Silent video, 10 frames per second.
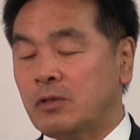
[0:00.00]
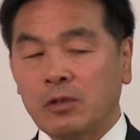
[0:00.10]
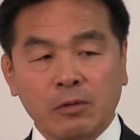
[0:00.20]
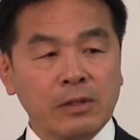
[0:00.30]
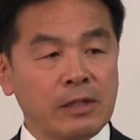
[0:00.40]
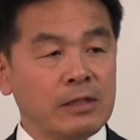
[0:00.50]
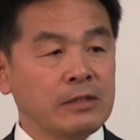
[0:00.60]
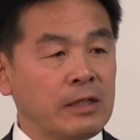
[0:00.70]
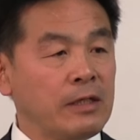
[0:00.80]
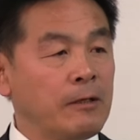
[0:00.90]
その上でで
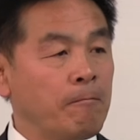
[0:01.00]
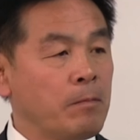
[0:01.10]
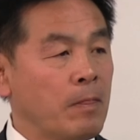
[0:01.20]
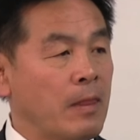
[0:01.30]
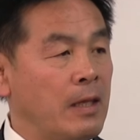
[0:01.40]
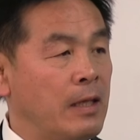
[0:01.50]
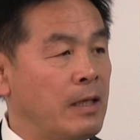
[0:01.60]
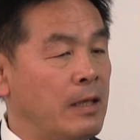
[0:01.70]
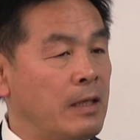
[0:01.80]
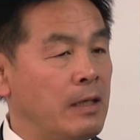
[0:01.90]
すね、
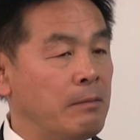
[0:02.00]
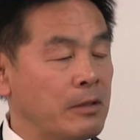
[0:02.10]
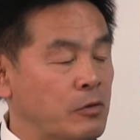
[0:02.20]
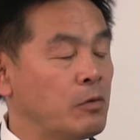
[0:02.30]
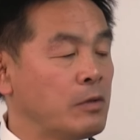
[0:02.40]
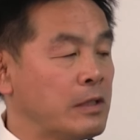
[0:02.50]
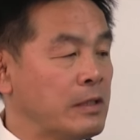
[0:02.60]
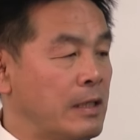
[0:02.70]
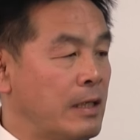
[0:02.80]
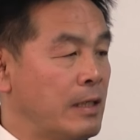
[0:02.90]
総合
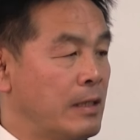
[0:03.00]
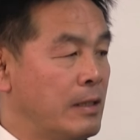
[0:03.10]
的な